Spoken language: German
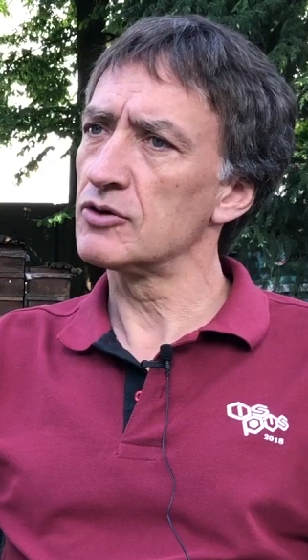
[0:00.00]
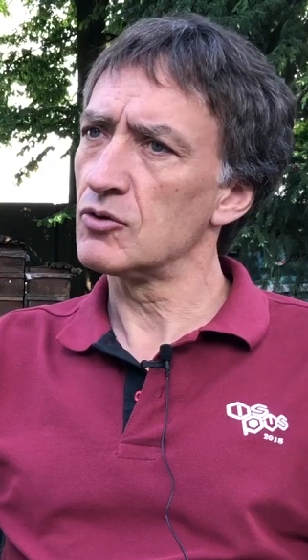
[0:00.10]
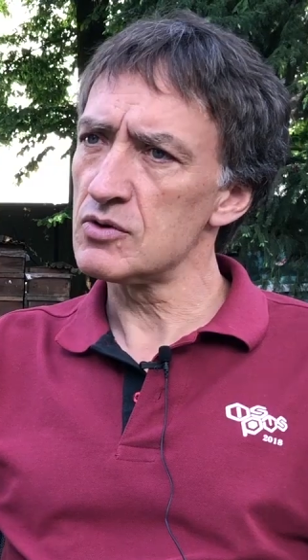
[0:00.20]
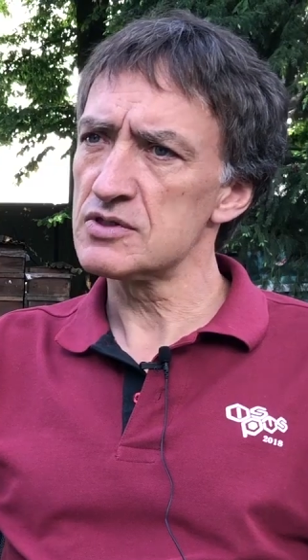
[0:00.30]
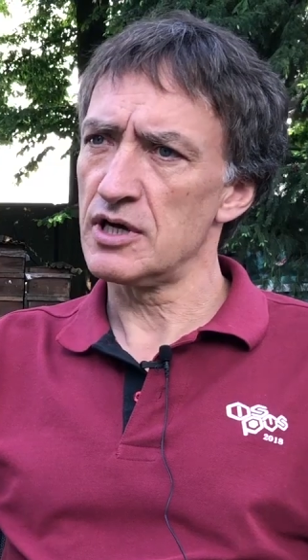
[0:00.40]

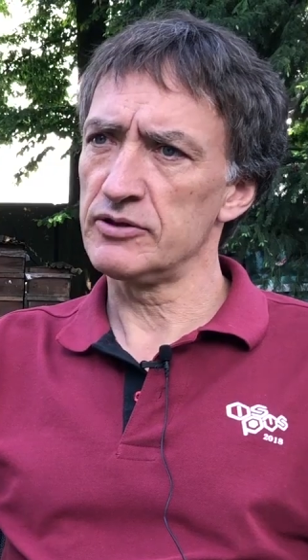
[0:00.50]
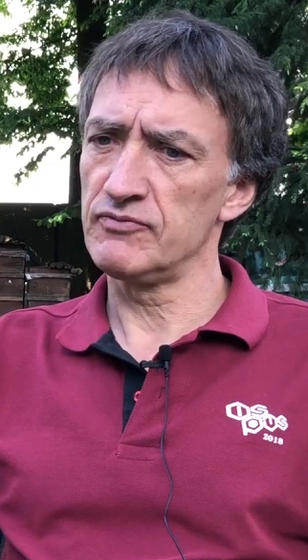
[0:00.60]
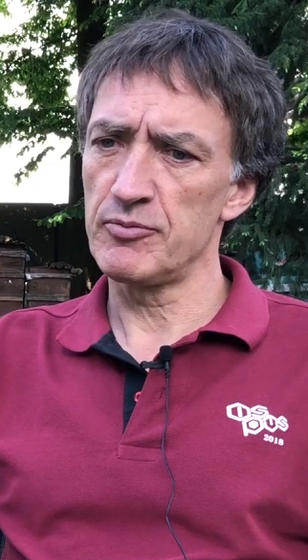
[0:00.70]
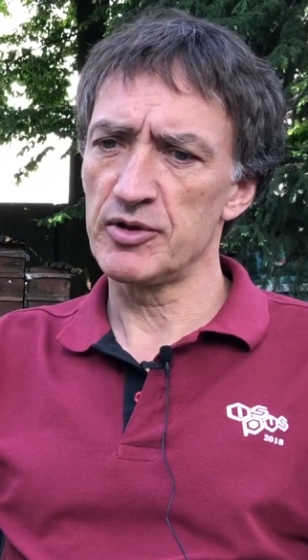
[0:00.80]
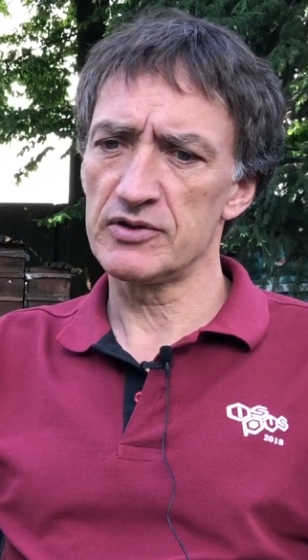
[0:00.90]
Kurse
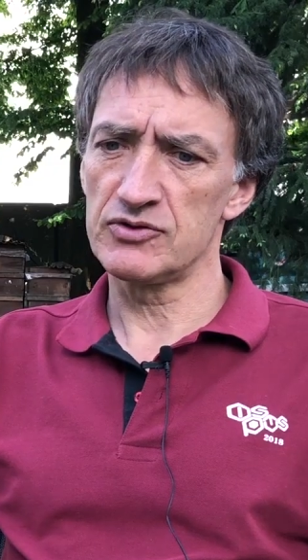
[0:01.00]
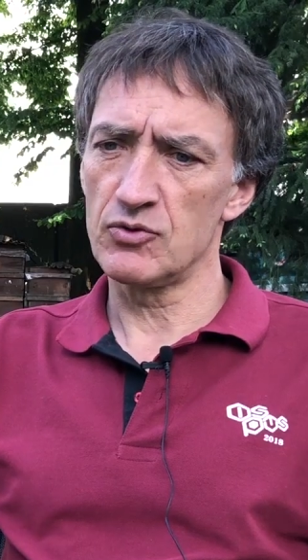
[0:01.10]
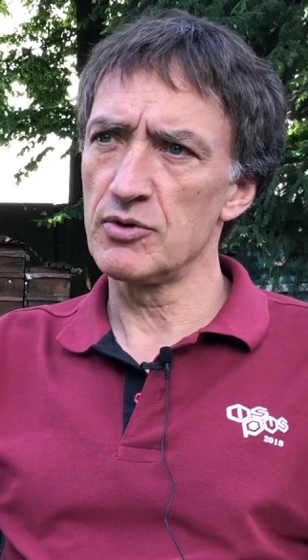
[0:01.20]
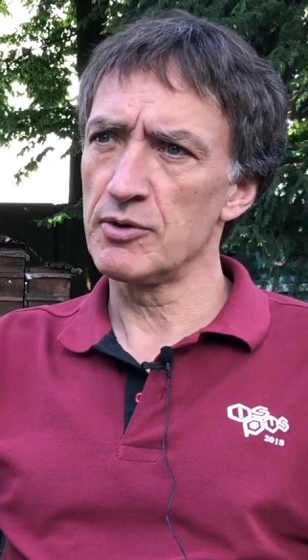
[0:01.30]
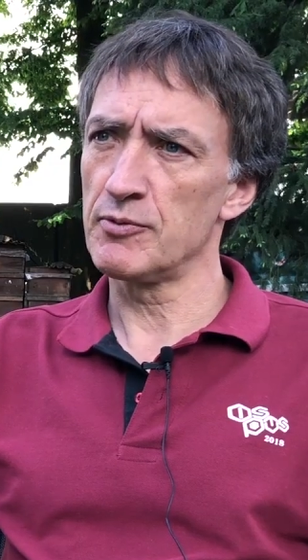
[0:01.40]
an. Wenn man jetzt
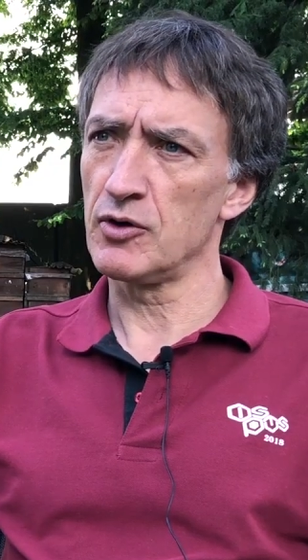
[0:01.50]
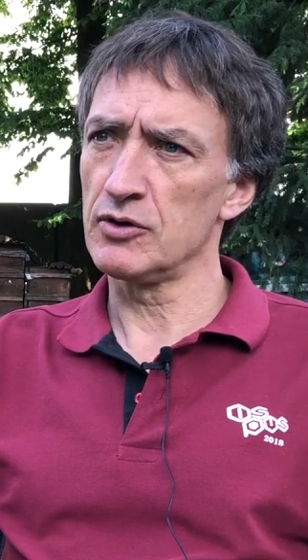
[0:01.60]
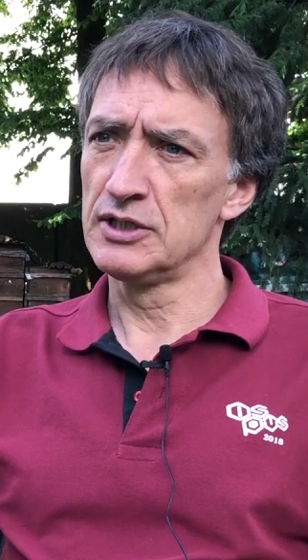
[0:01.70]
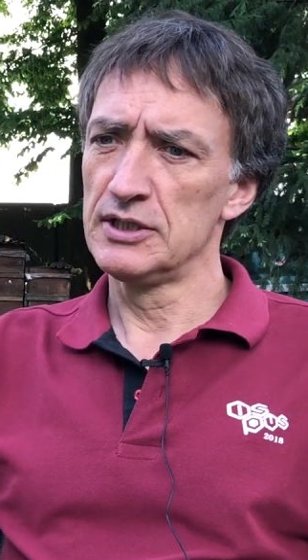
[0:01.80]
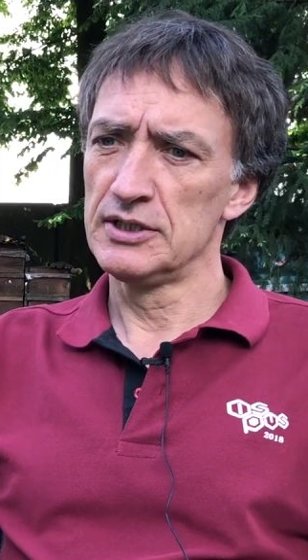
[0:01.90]
Jungimker